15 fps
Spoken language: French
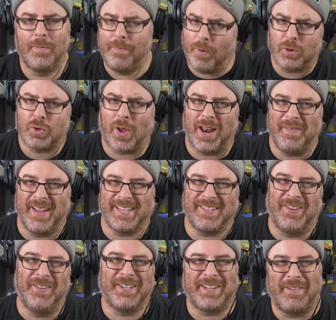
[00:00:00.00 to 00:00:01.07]
Bonjour à la
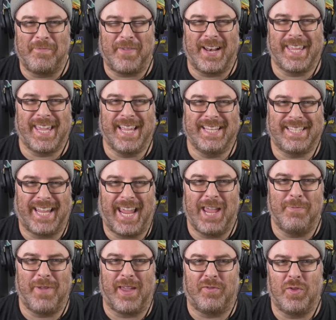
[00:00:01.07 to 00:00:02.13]
maison, je m'appelle Guise
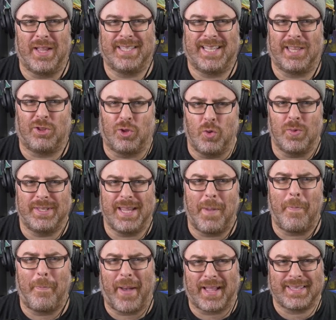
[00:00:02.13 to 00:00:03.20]
et bienvenue à cette
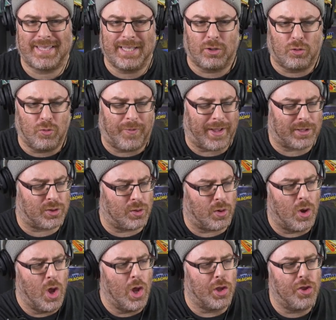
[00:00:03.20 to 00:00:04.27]
deuxième partie d'ouverture